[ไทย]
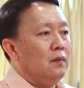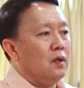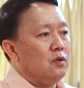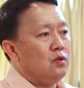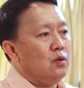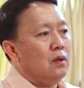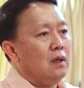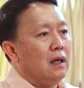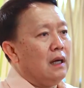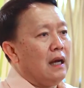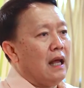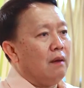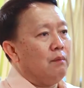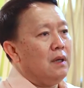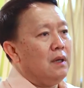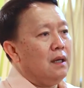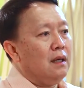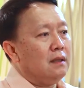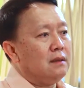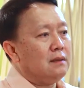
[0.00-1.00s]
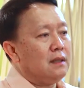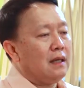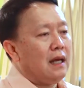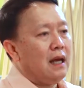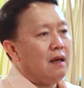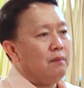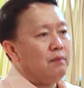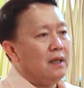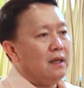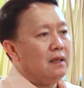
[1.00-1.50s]
พอช่วงหลังๆเมื่อสั
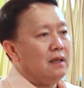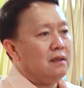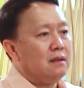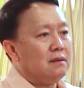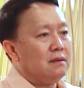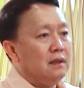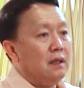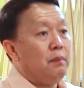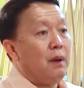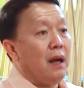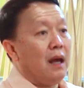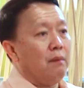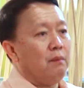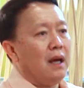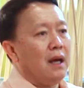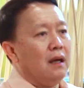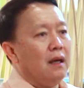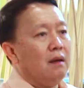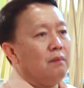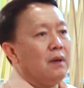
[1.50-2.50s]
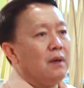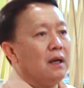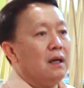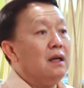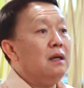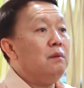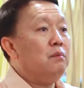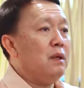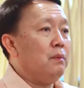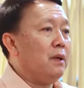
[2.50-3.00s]
ก5 ปีที่ผ่านมานะมัน
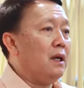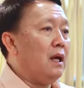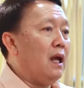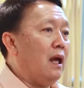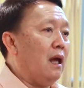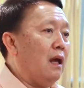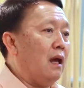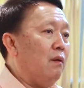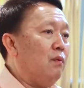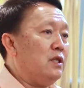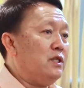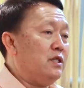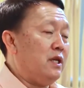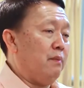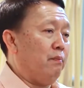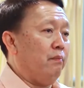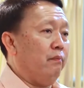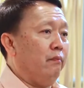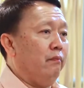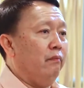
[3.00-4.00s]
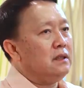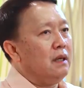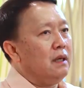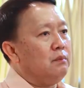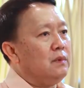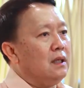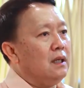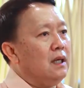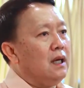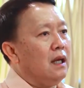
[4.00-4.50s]
ก็เริ่มมีปัญหาว่าเจ็บมัน
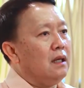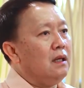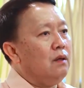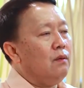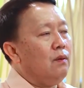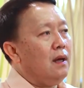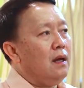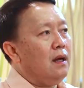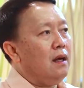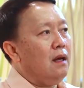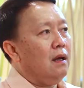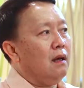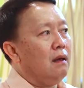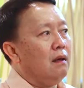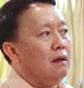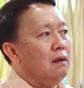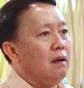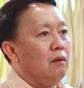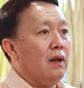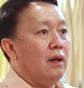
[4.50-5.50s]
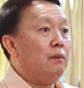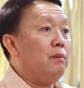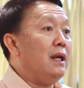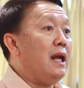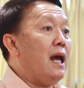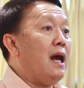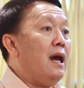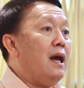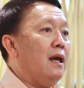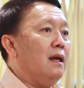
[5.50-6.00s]
เจ็บถึงขนาดที่ว่าเรา
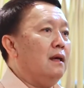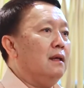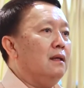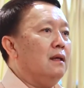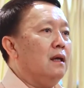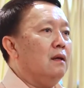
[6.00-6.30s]
เล่นไม่ได้